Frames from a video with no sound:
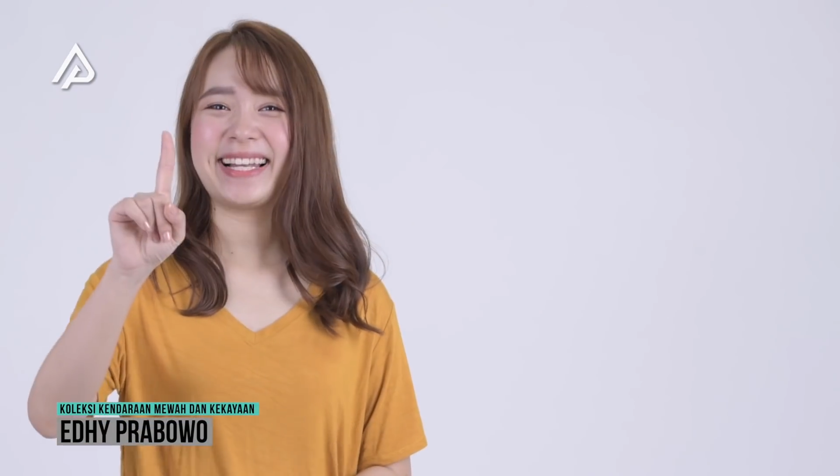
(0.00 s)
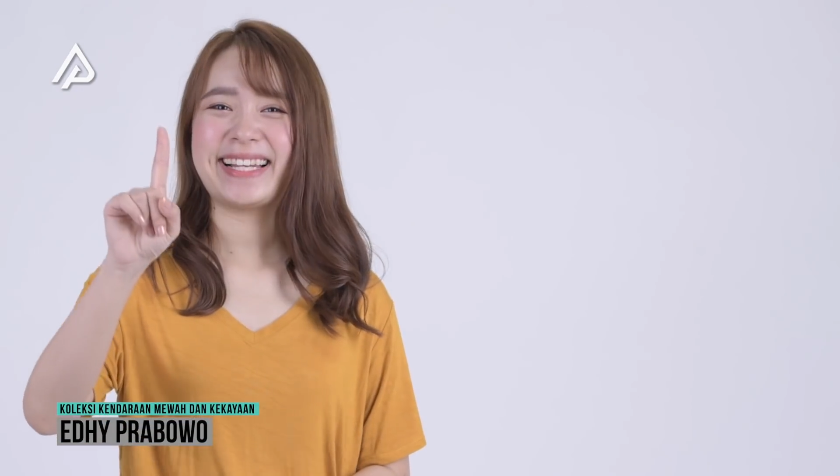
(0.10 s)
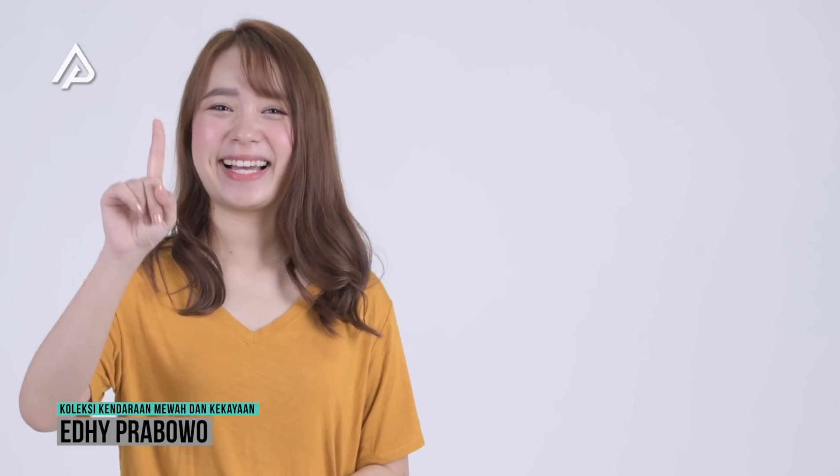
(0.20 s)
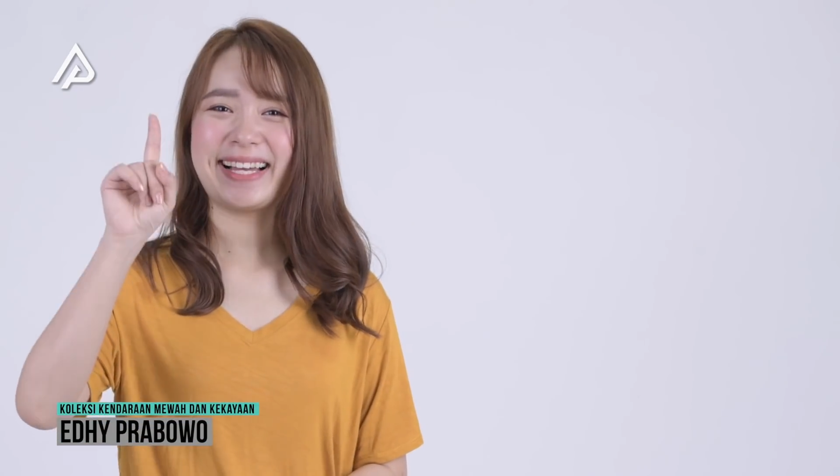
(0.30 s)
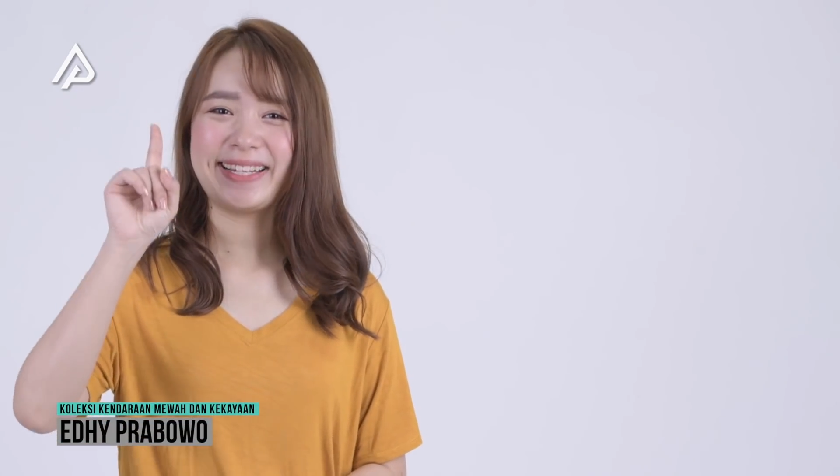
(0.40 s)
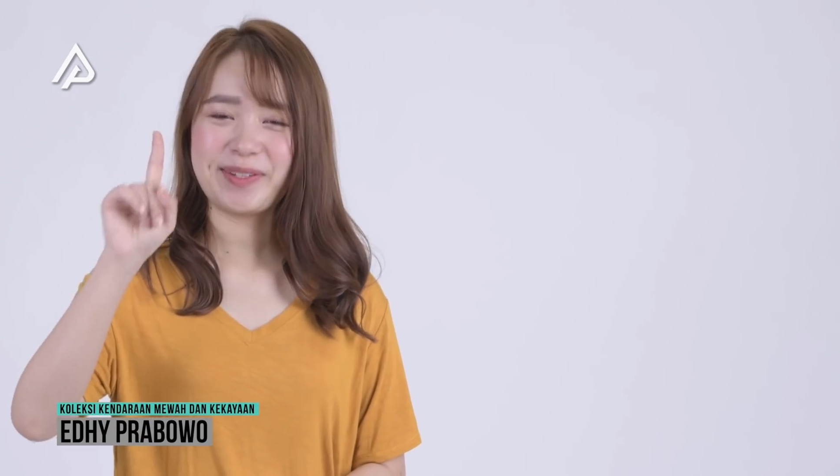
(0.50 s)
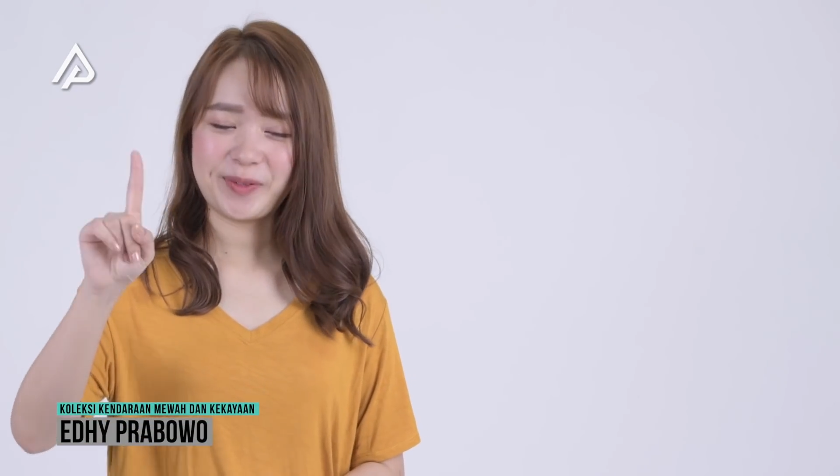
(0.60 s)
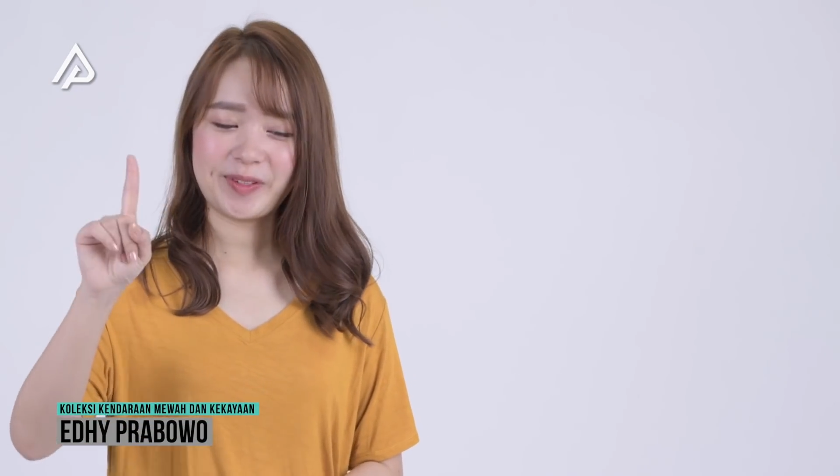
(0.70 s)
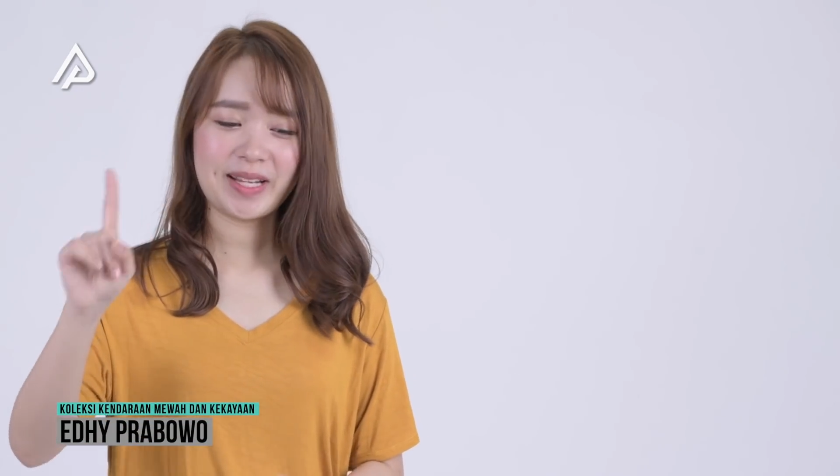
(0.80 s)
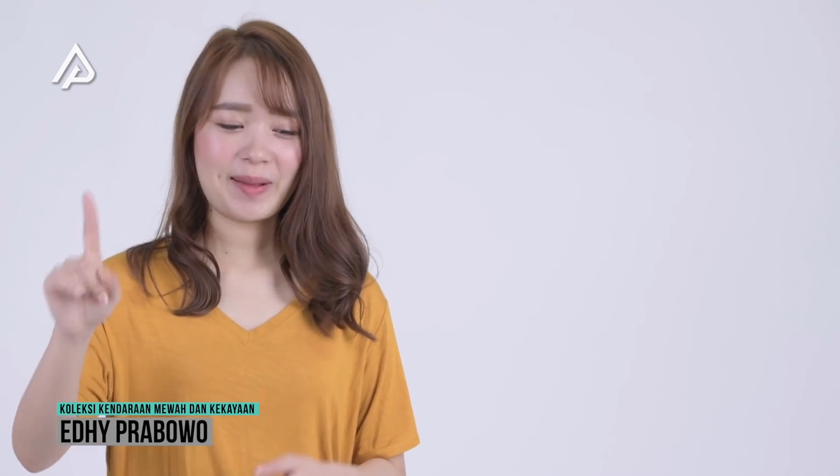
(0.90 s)
sih,
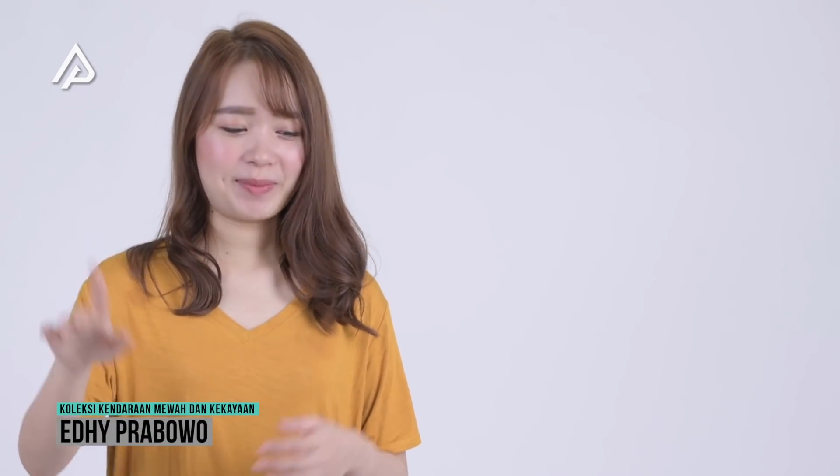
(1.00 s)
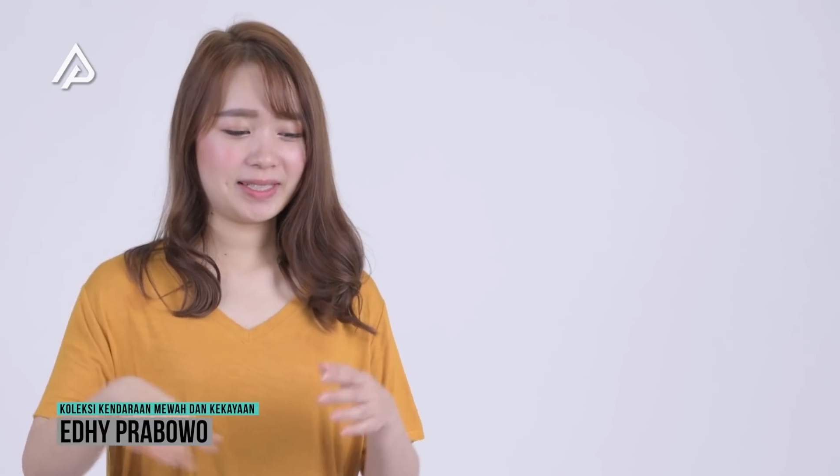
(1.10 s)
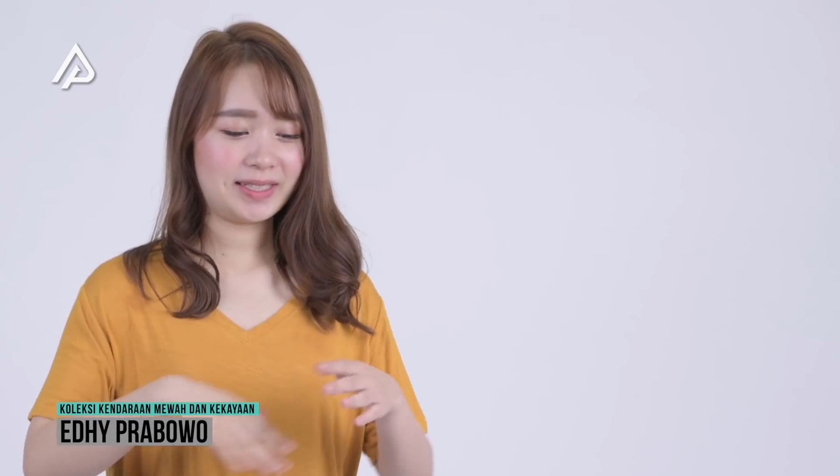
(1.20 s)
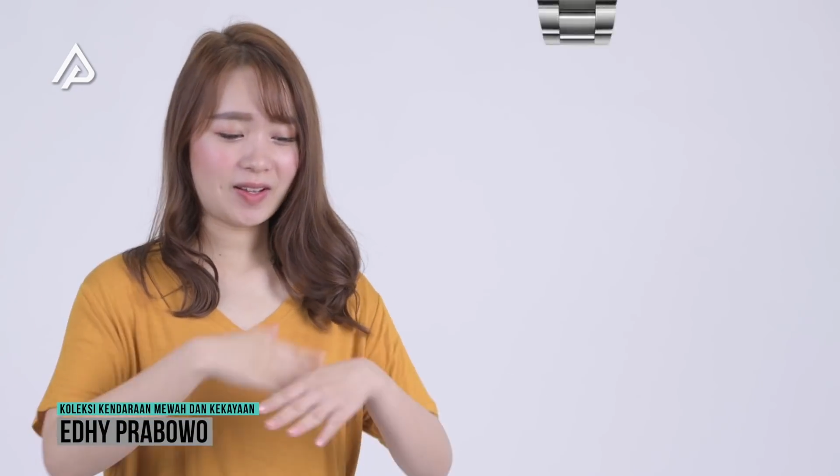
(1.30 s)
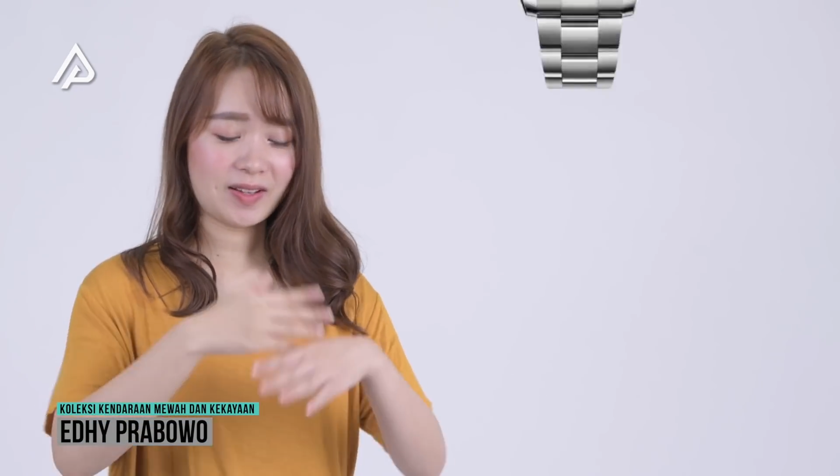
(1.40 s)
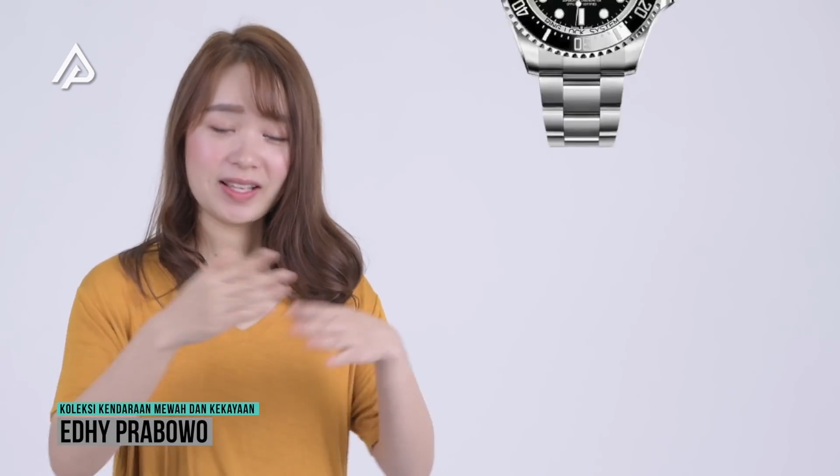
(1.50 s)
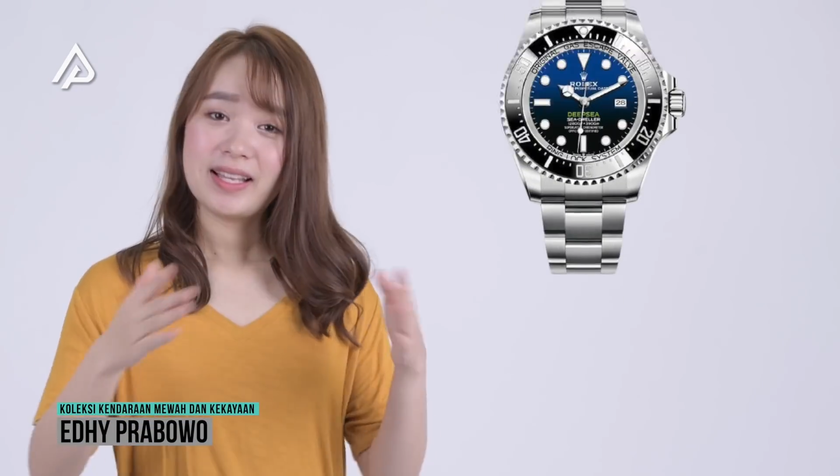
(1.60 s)
soalnya jika merujuk